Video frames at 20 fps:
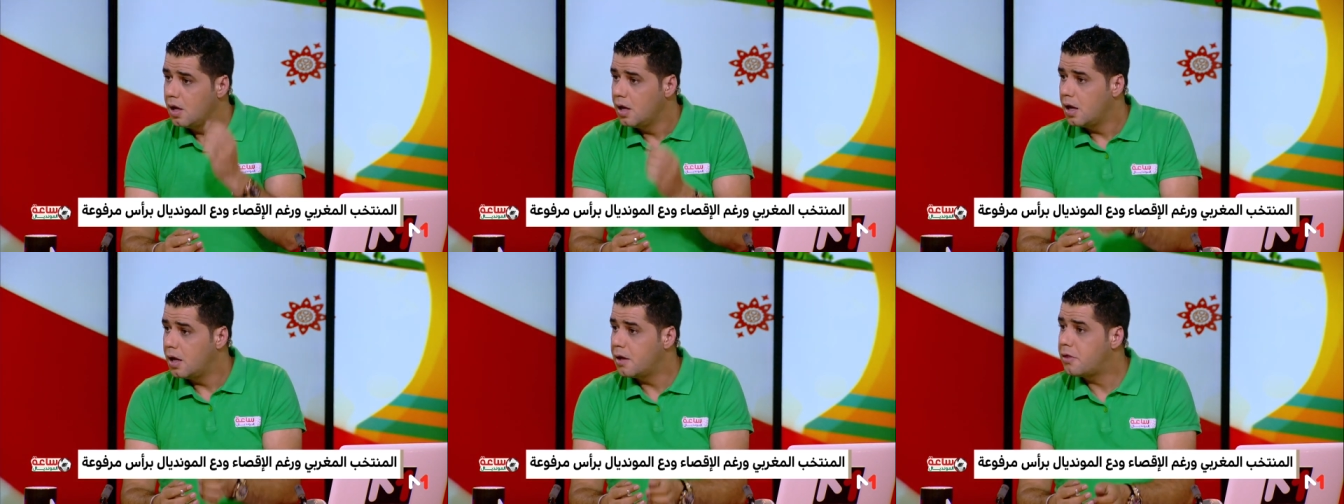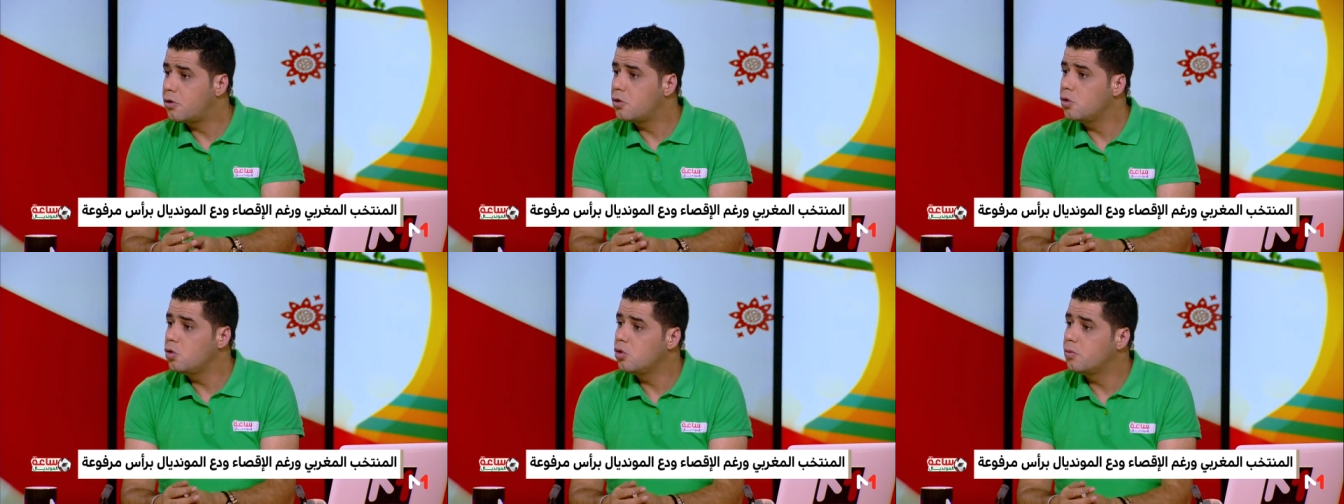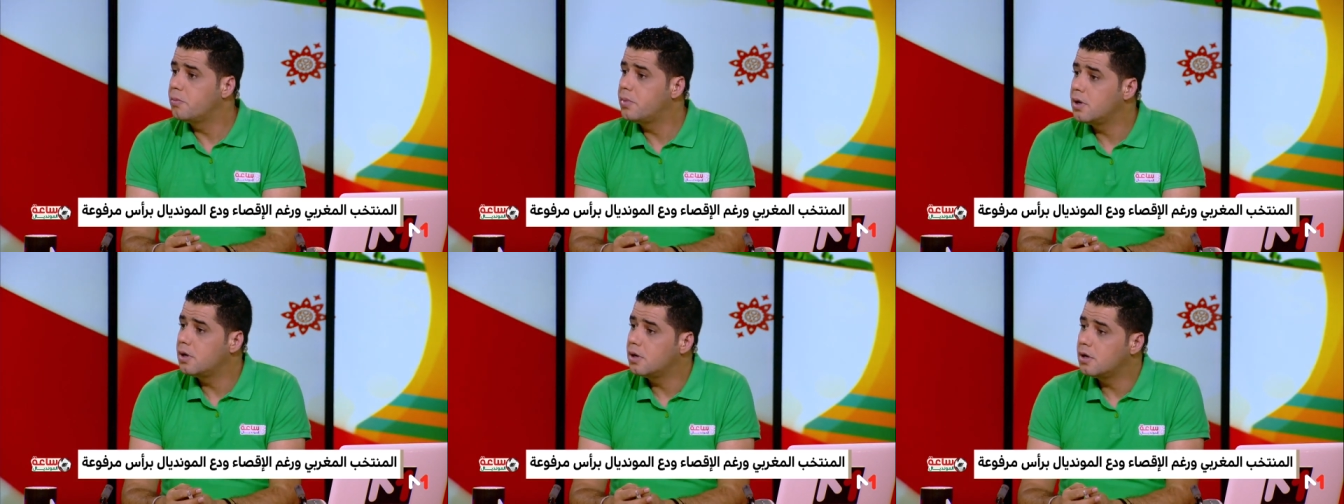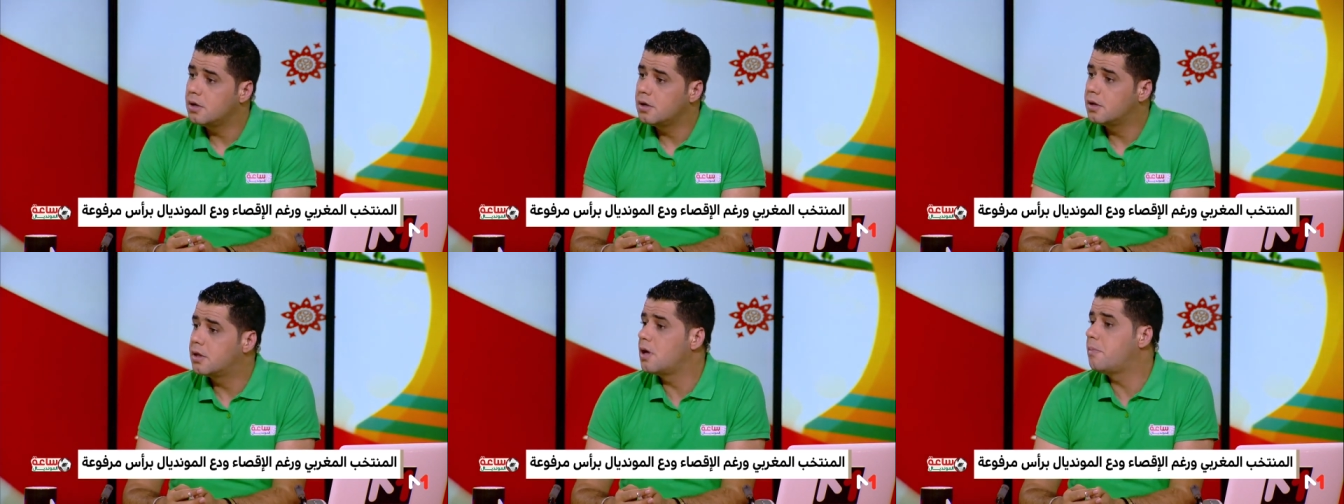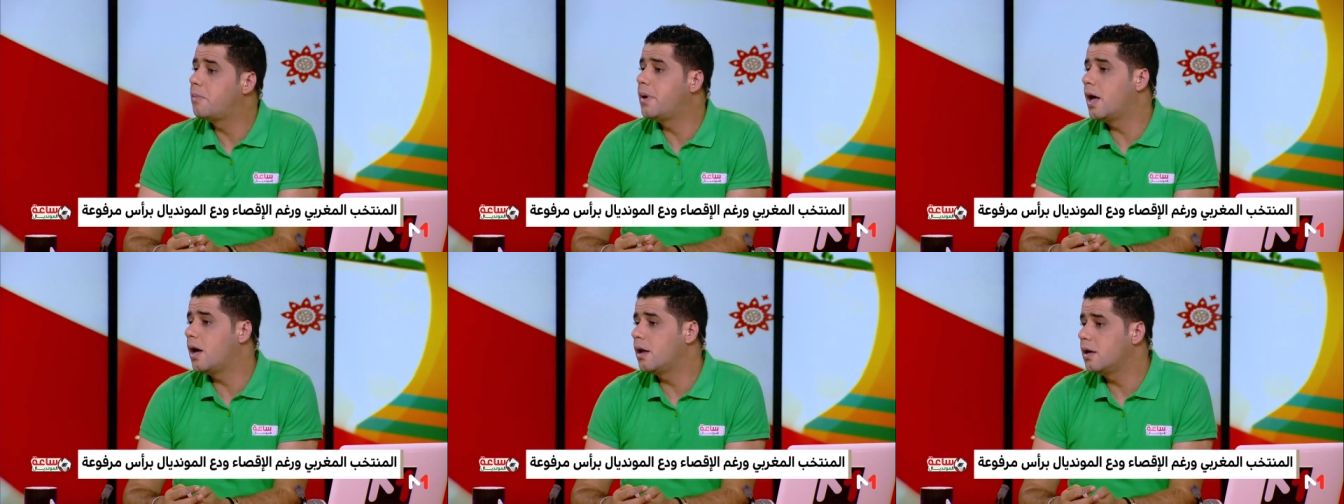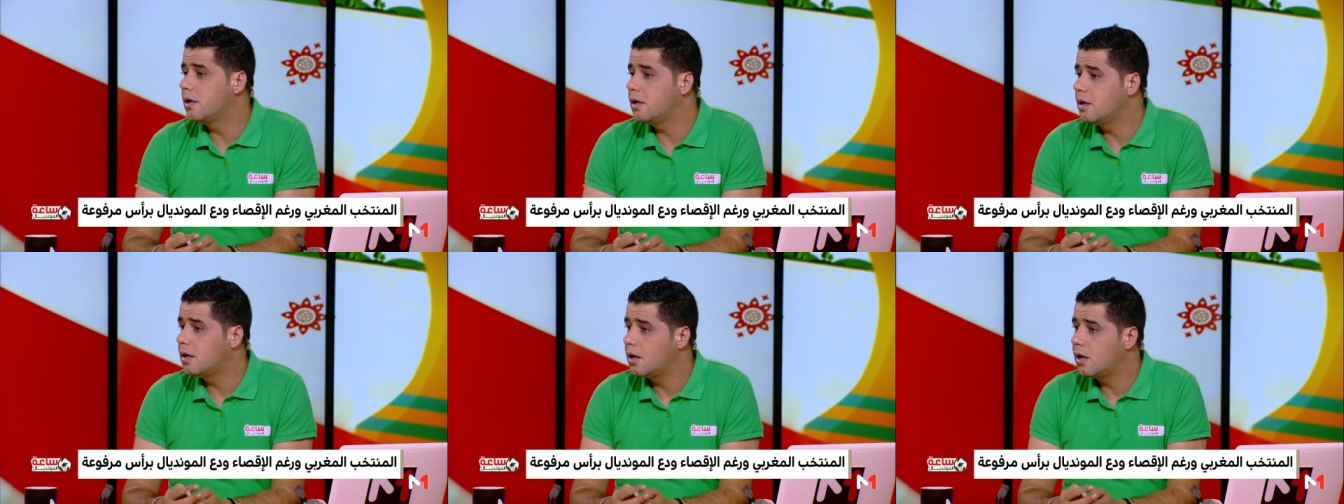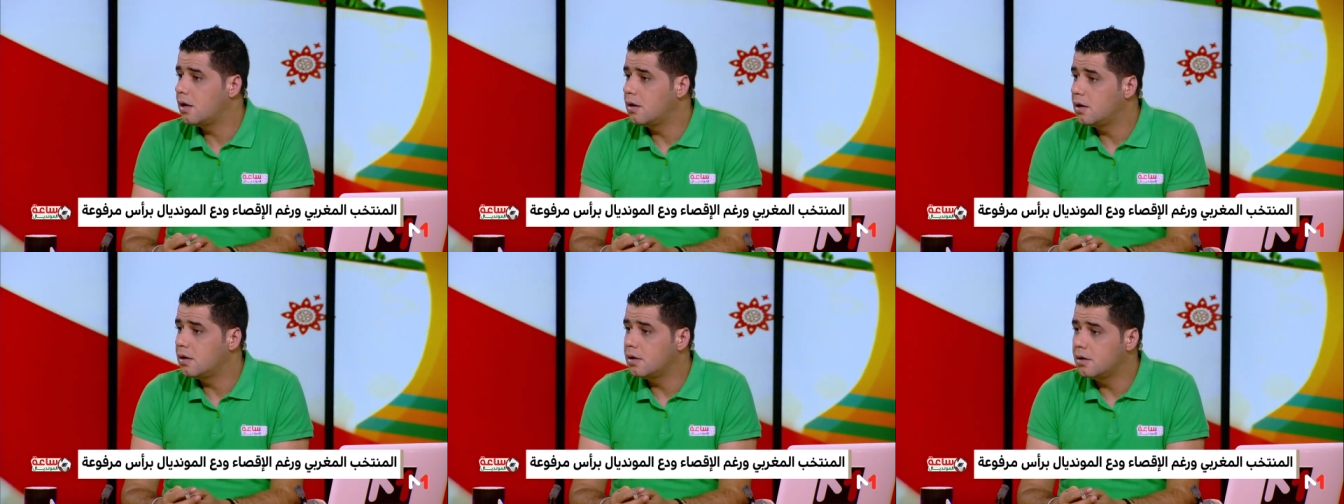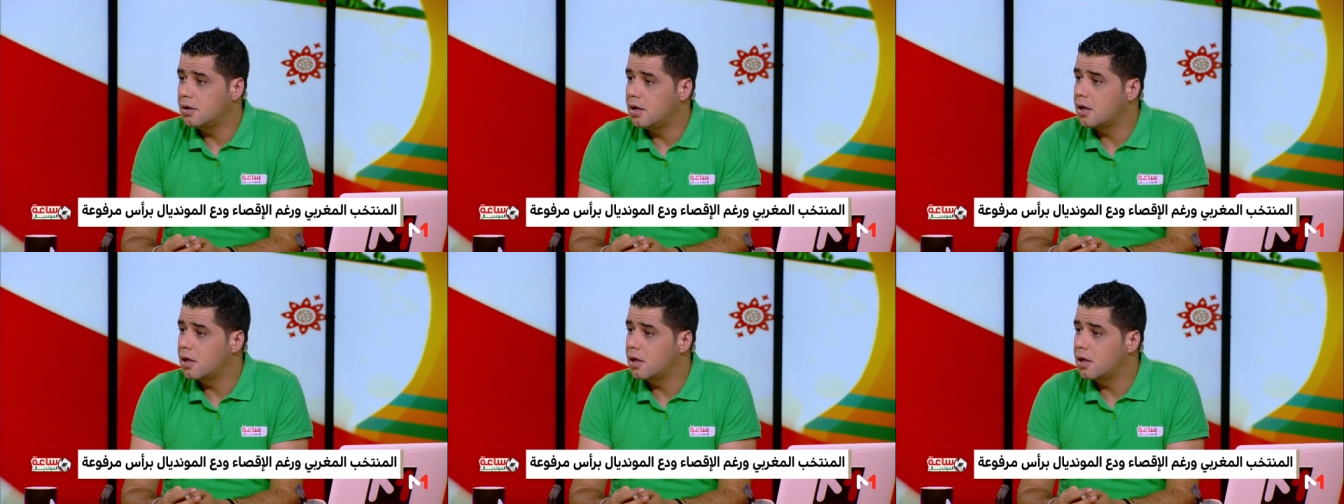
الثيوب الذبلان آه،